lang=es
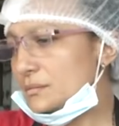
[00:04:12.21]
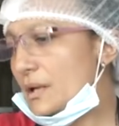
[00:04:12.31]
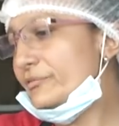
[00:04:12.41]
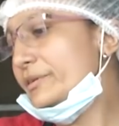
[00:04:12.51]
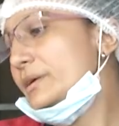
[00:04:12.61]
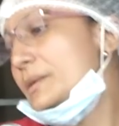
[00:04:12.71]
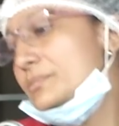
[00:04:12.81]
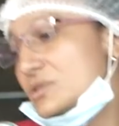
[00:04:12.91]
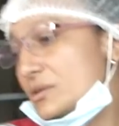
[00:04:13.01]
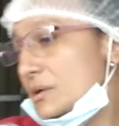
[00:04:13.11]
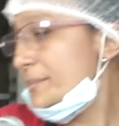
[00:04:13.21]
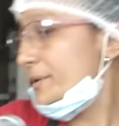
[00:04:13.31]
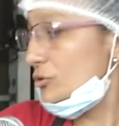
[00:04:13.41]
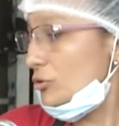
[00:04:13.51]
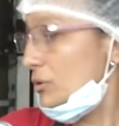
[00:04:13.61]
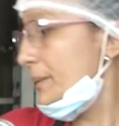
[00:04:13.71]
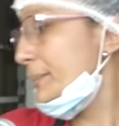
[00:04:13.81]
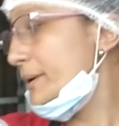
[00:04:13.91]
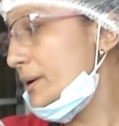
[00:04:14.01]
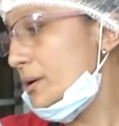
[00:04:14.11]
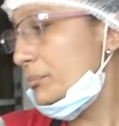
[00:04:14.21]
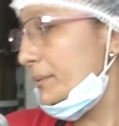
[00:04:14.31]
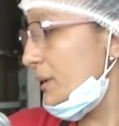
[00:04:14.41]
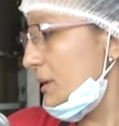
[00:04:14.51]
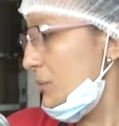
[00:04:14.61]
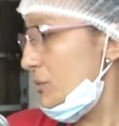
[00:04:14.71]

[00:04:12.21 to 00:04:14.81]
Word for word: Tal fue que le pusieron la pistola para, para que